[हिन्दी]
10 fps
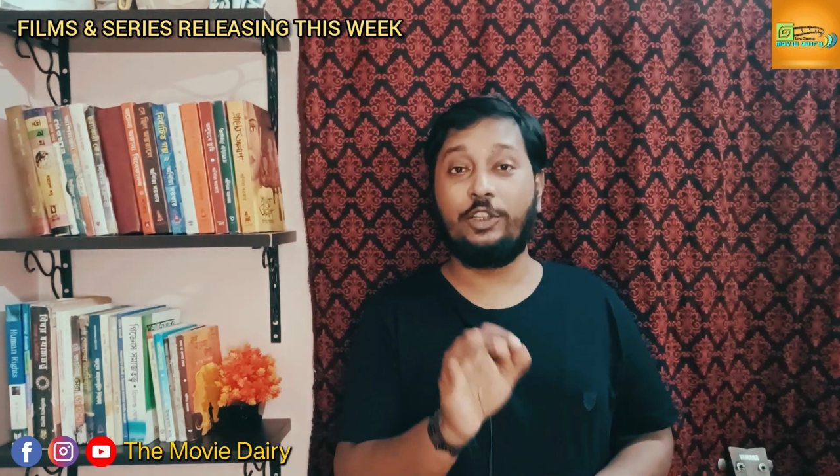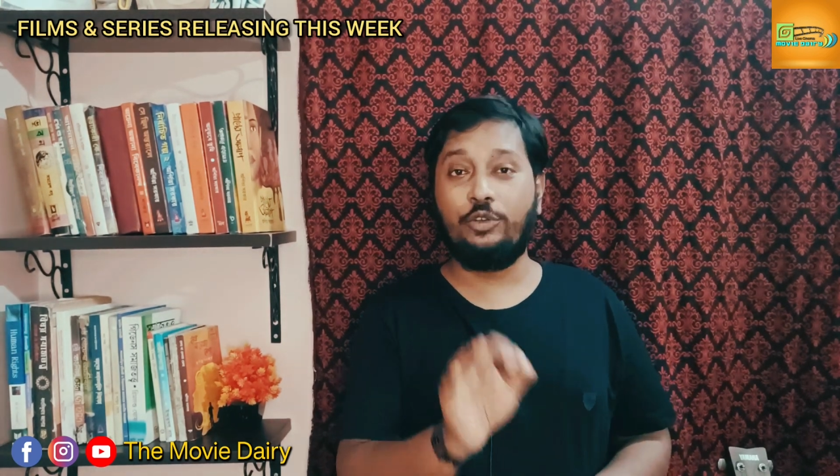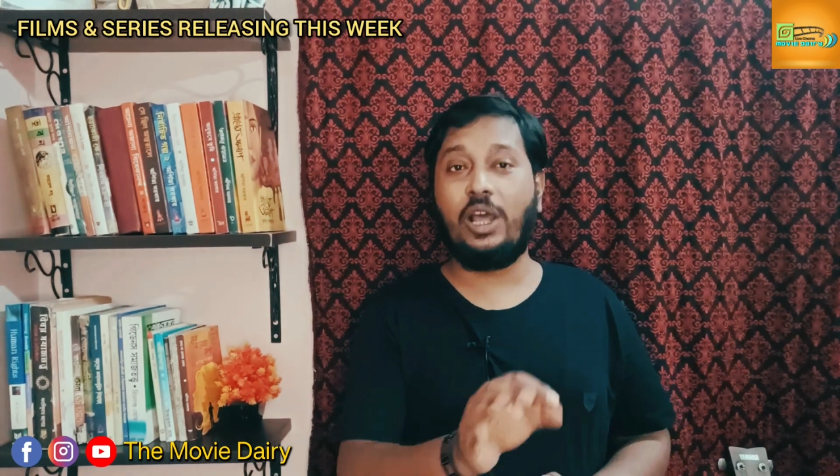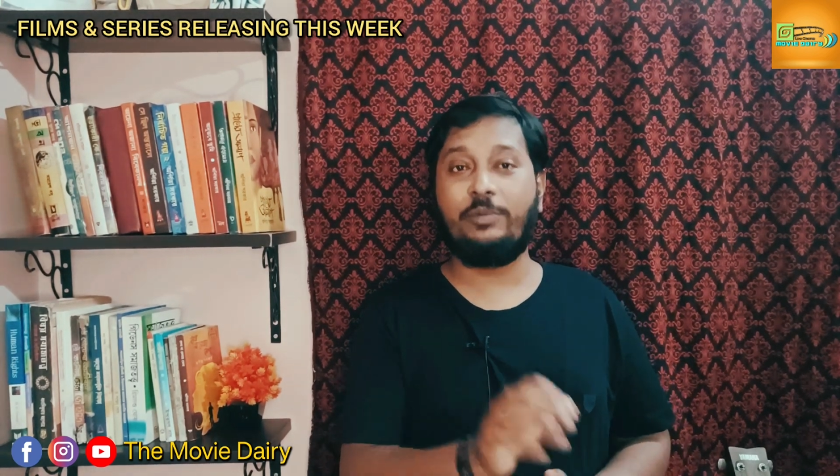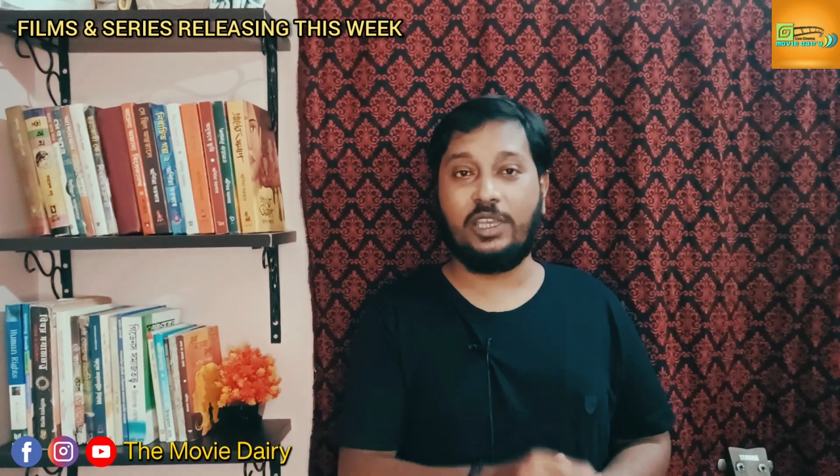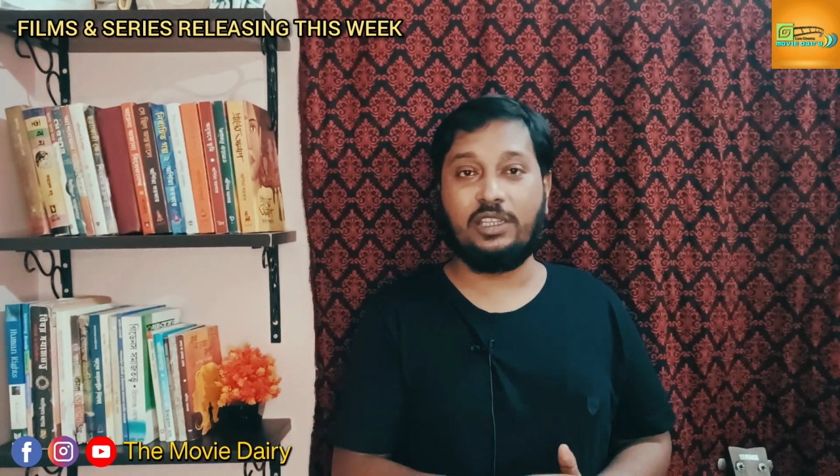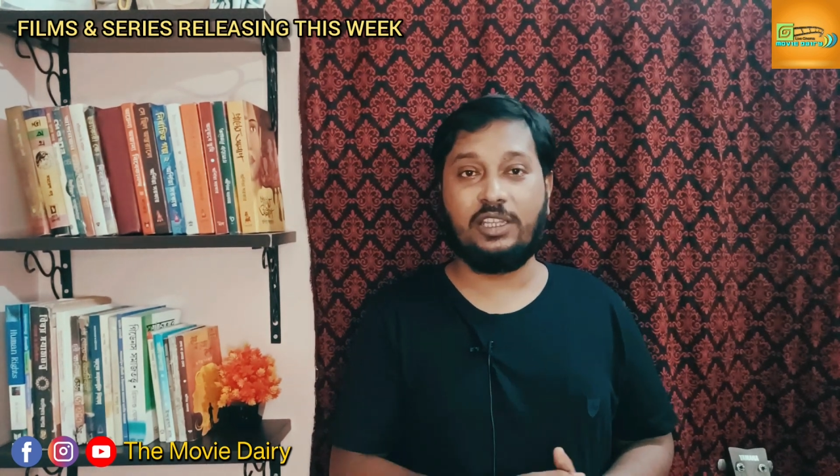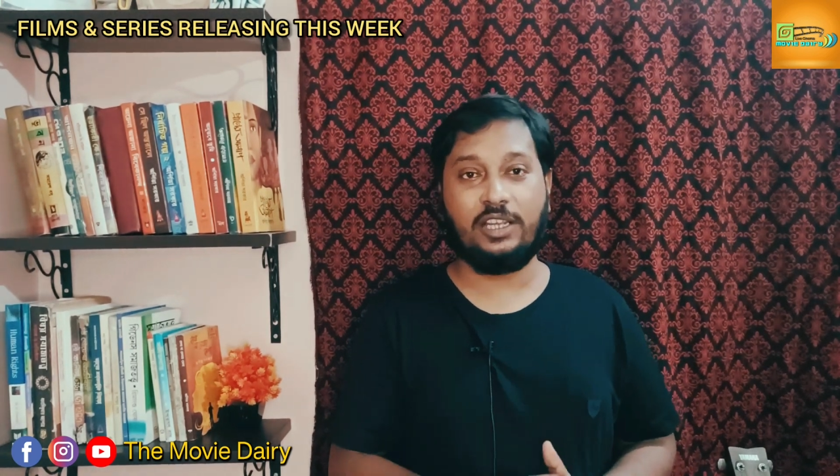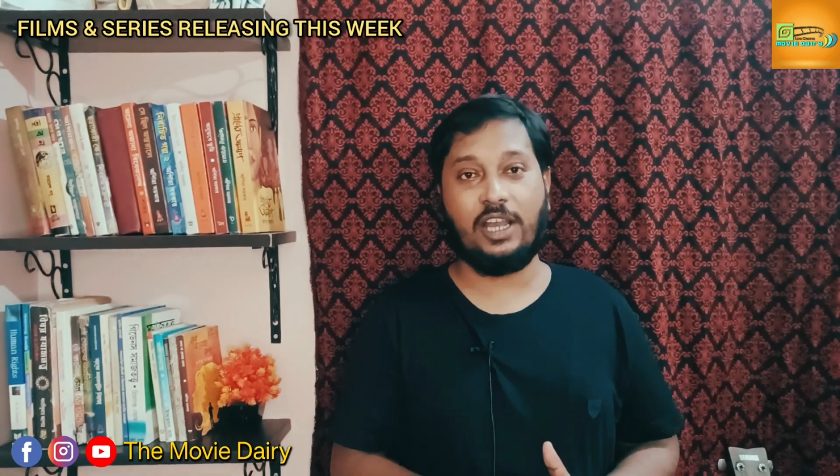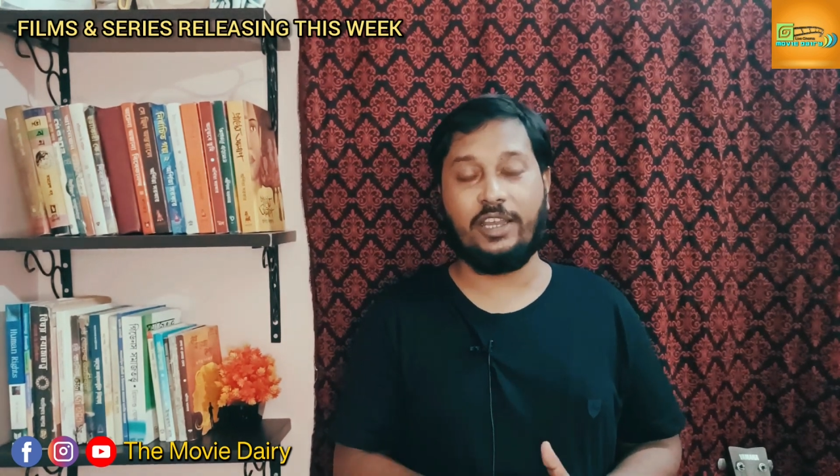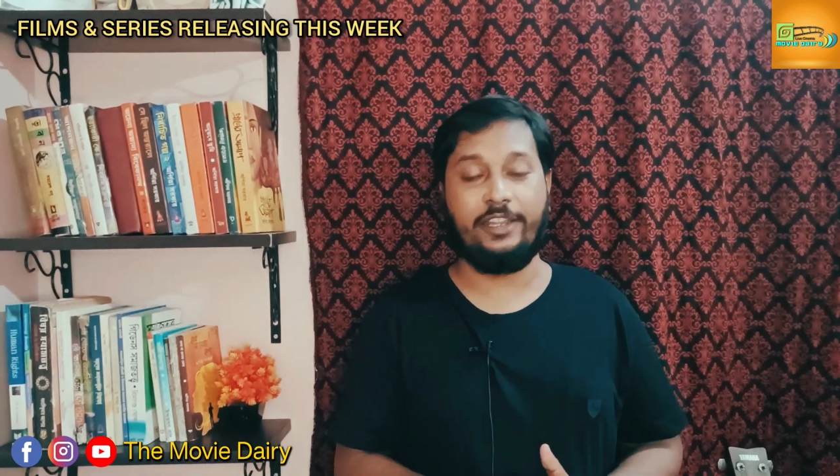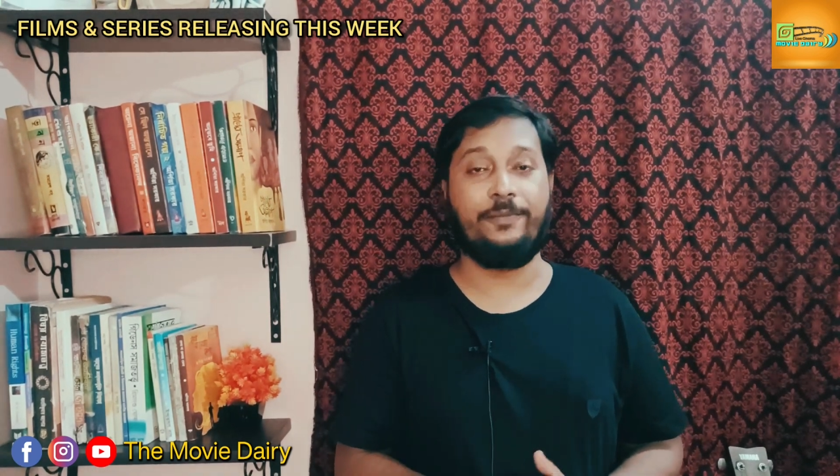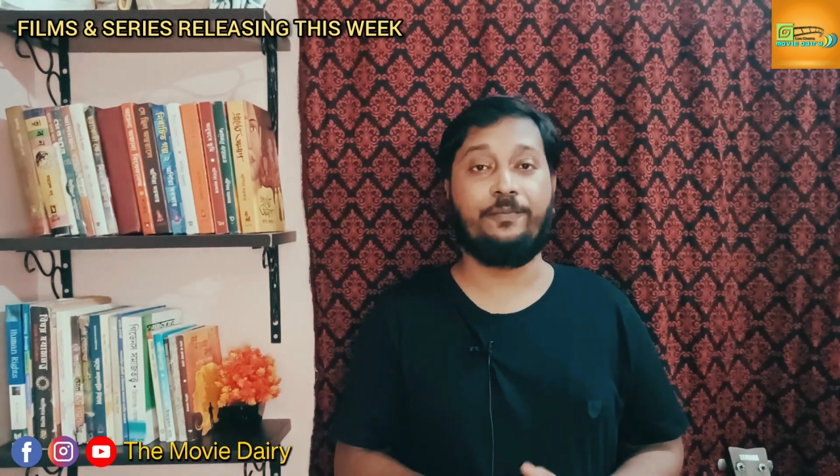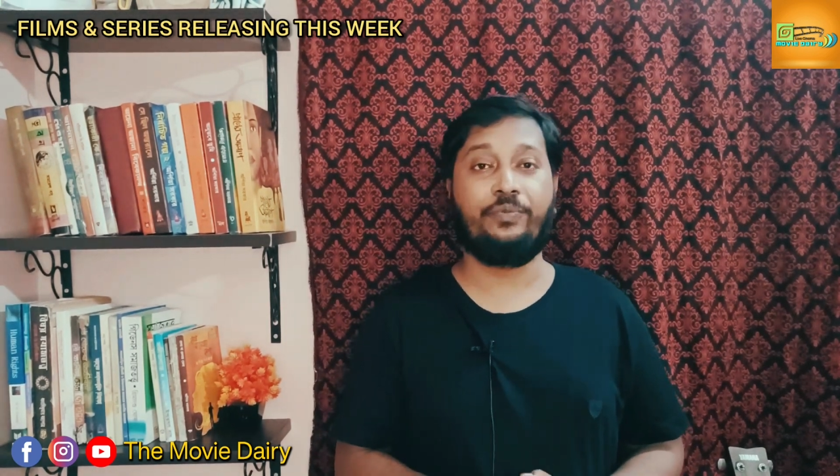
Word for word: अधूरा में देखा है